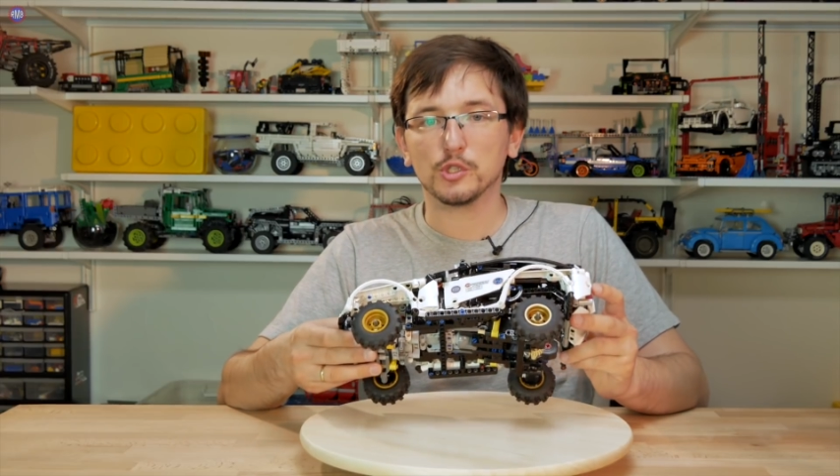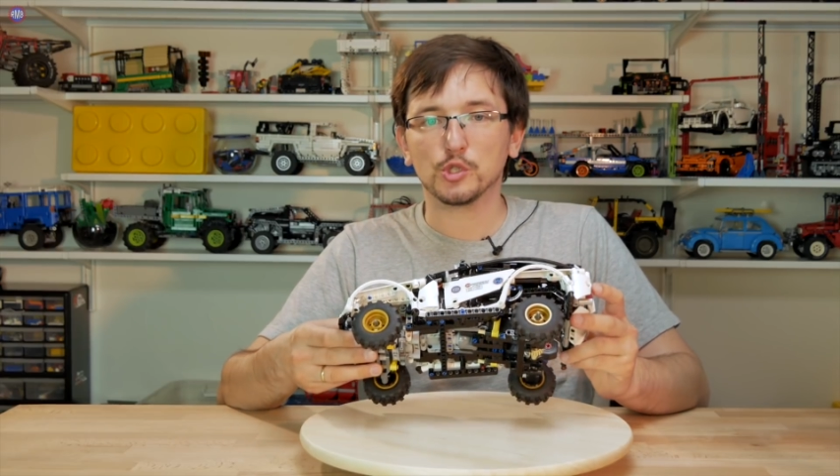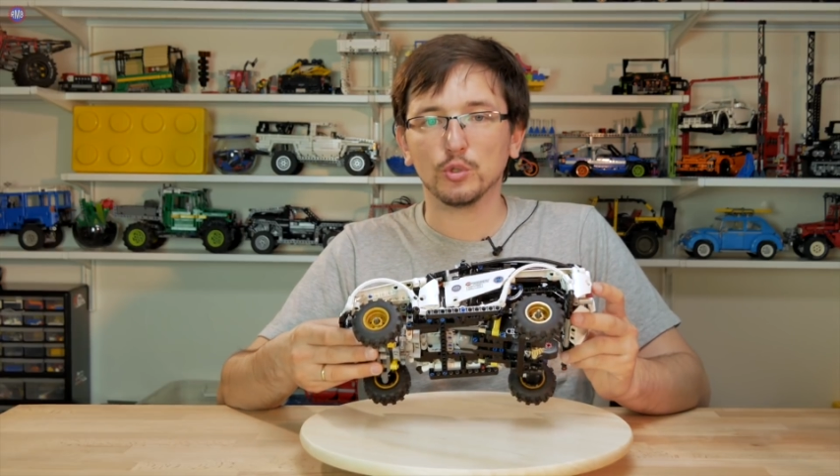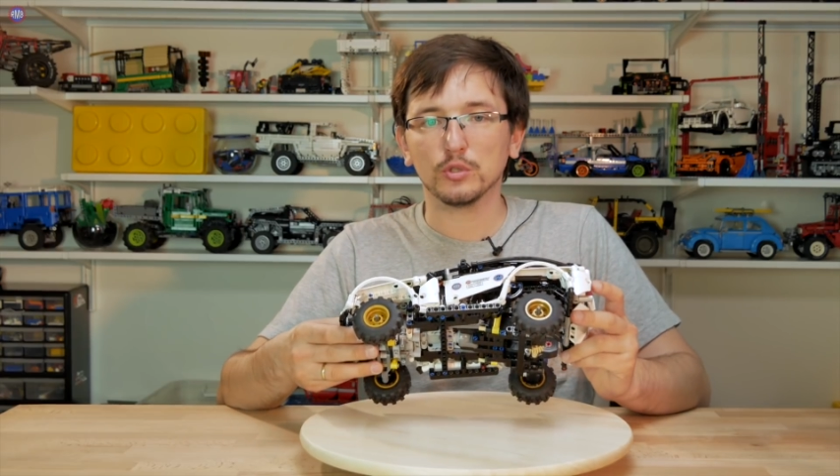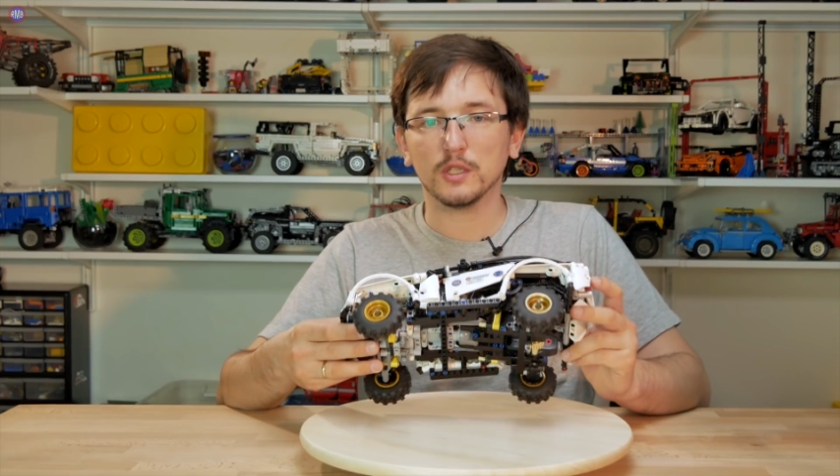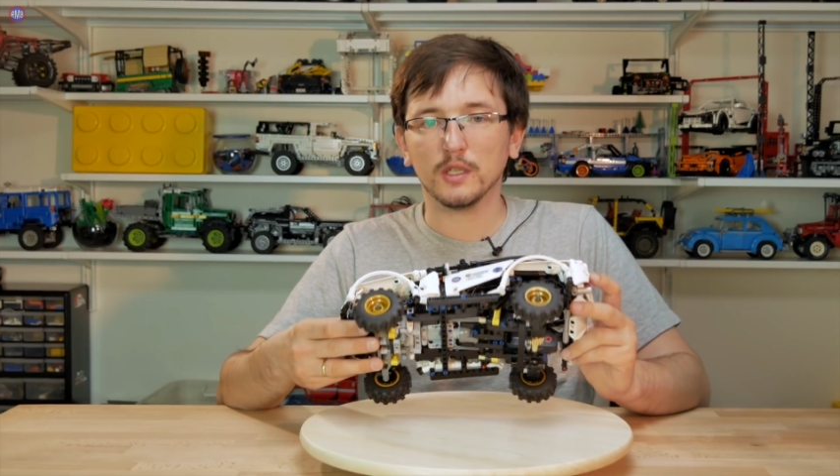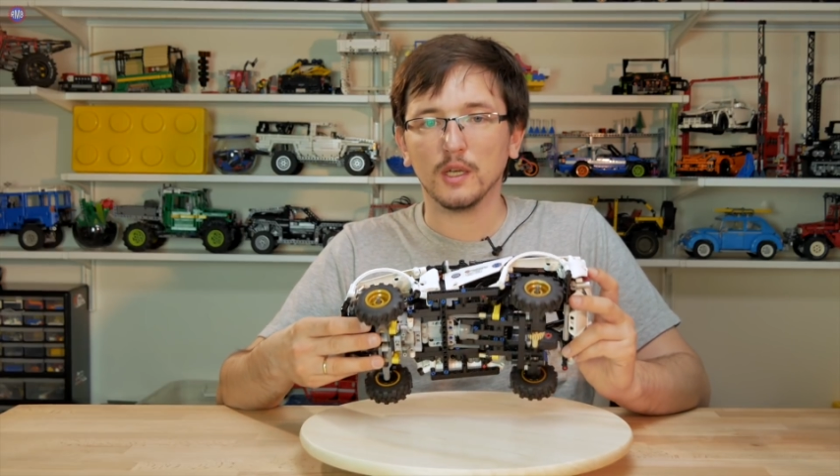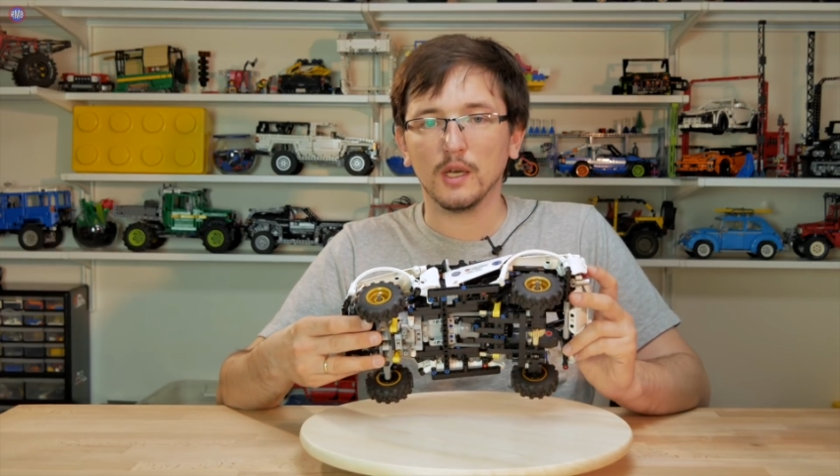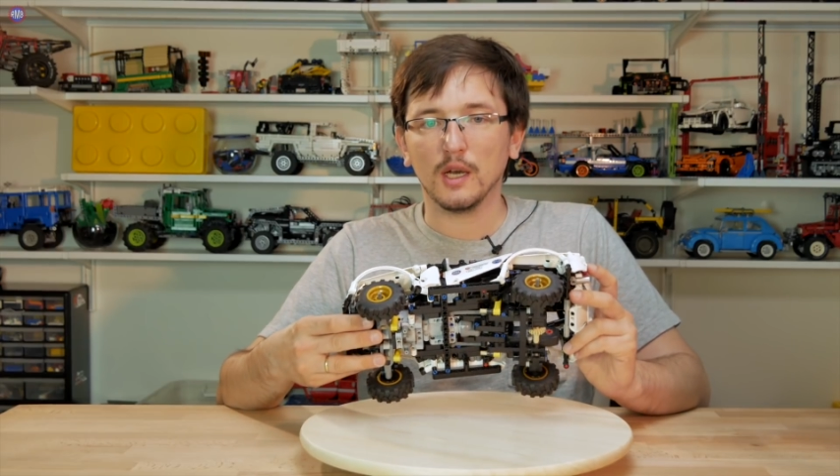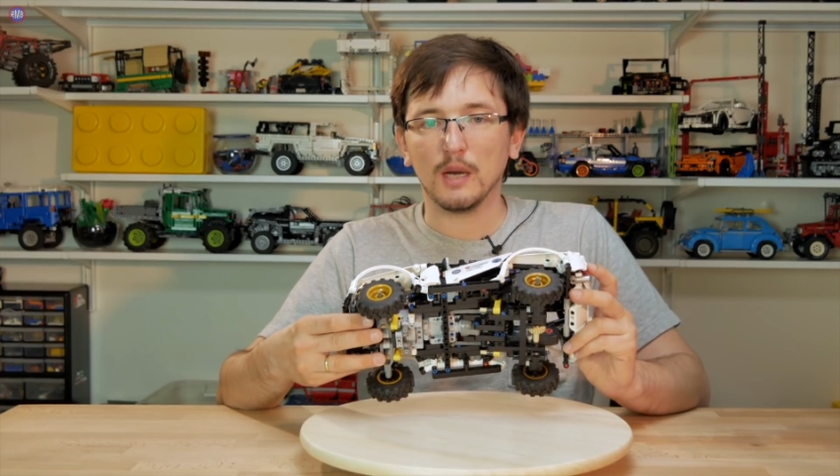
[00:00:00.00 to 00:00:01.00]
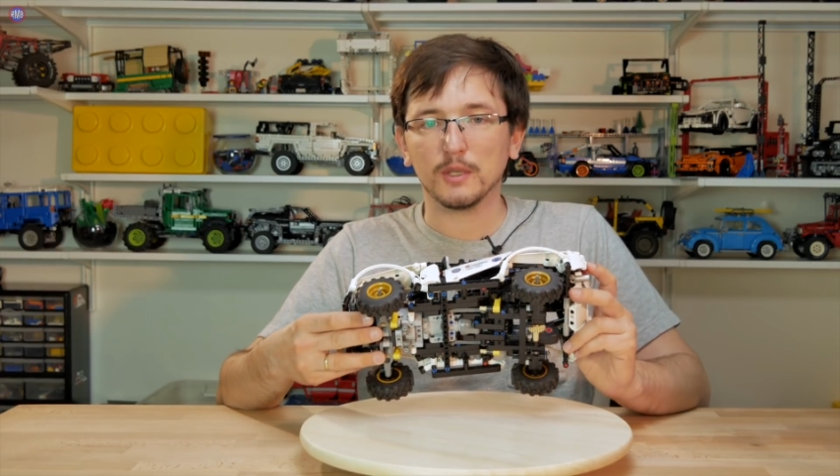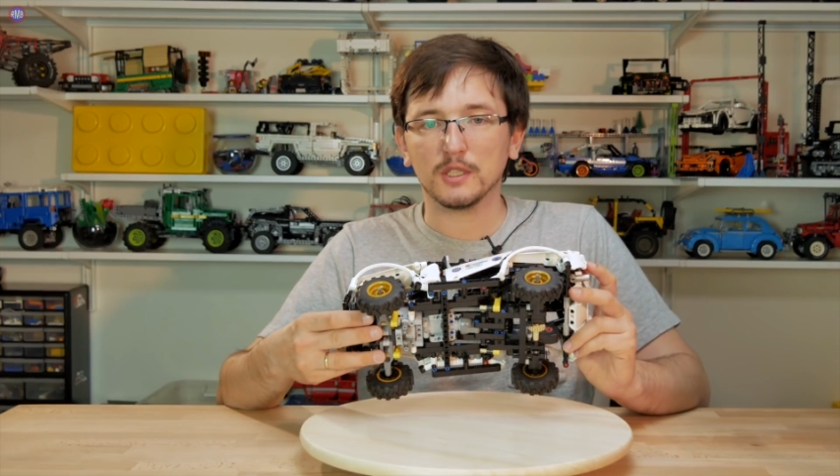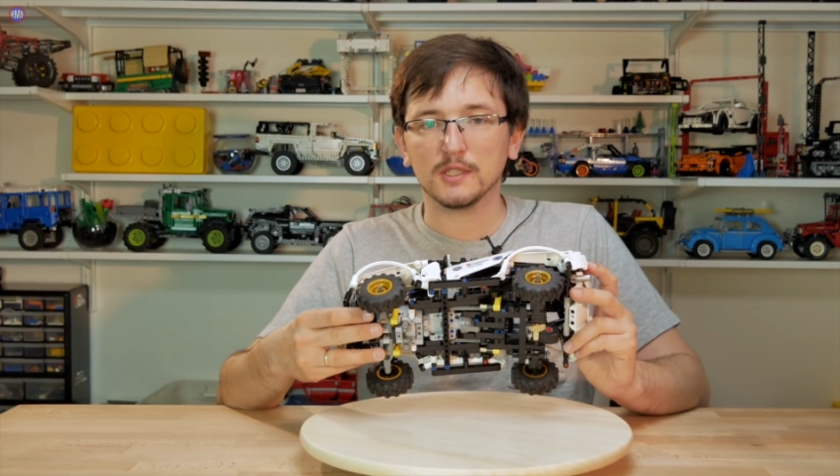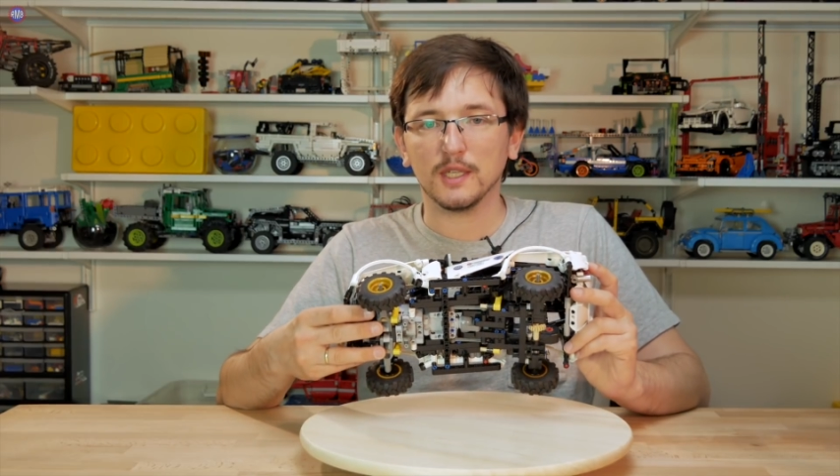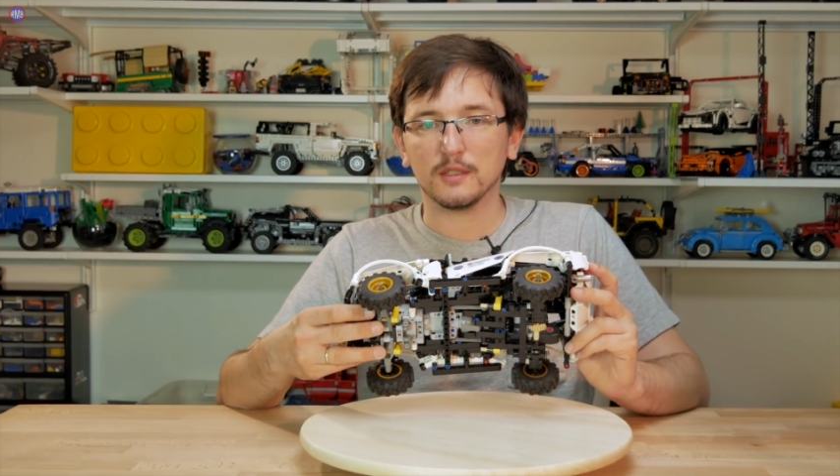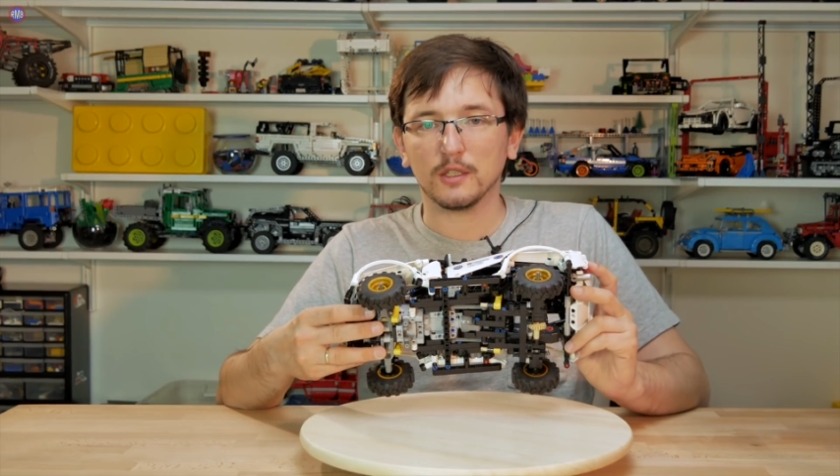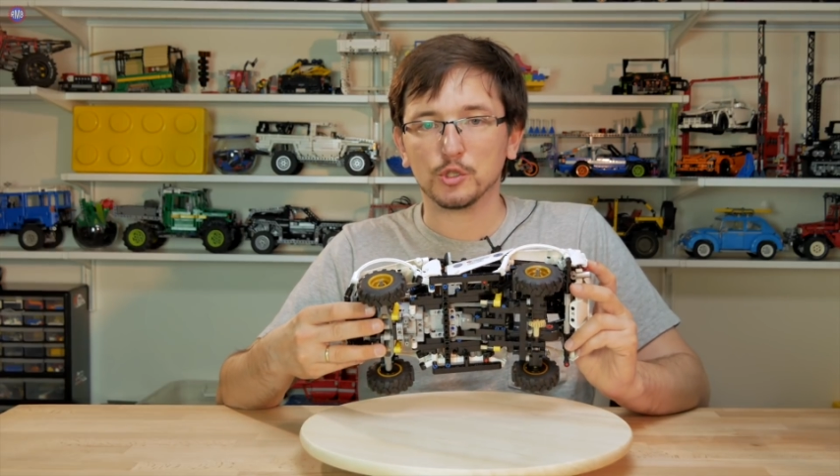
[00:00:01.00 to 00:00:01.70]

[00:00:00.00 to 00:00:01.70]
желтые амортизаторы.